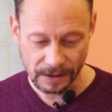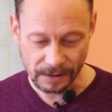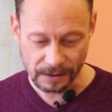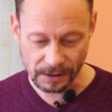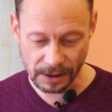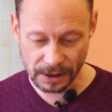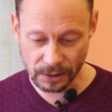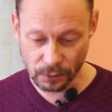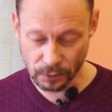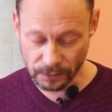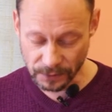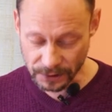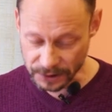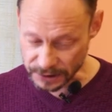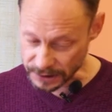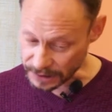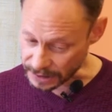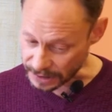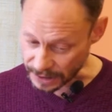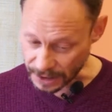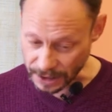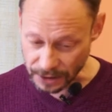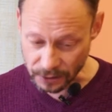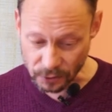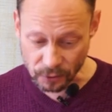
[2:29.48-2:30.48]
Надо увидеть
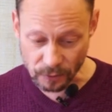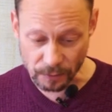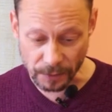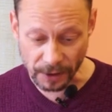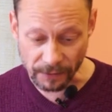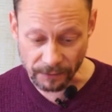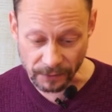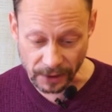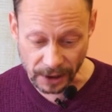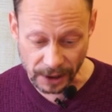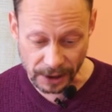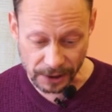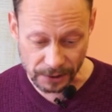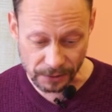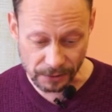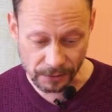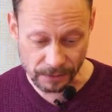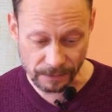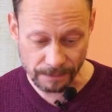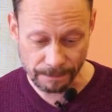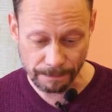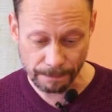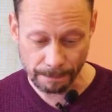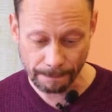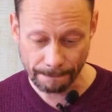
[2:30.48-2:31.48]
Италию,
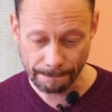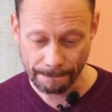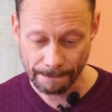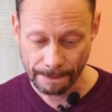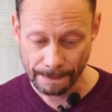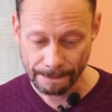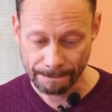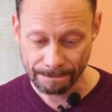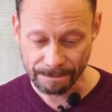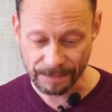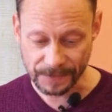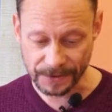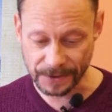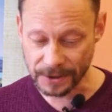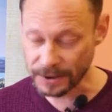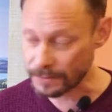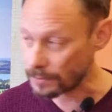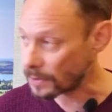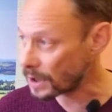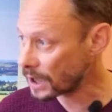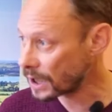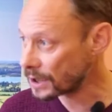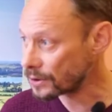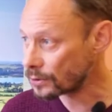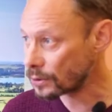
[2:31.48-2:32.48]
Баварию,
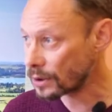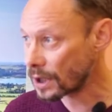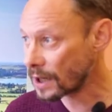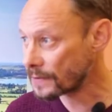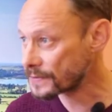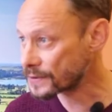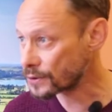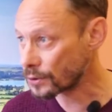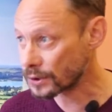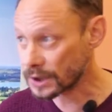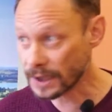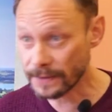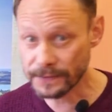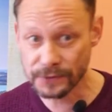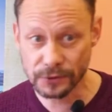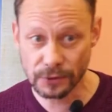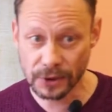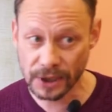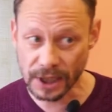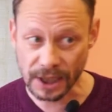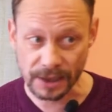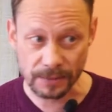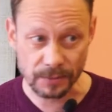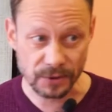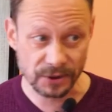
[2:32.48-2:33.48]
Германию, Австрию, там
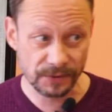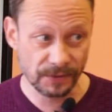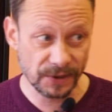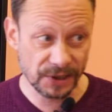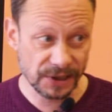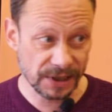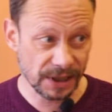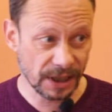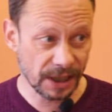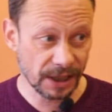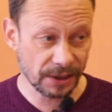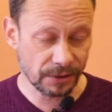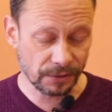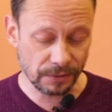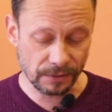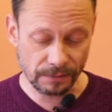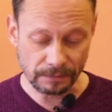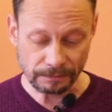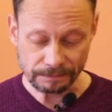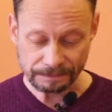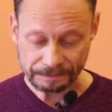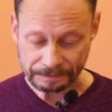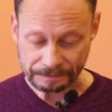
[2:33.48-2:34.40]
все рядом, Швейцарию.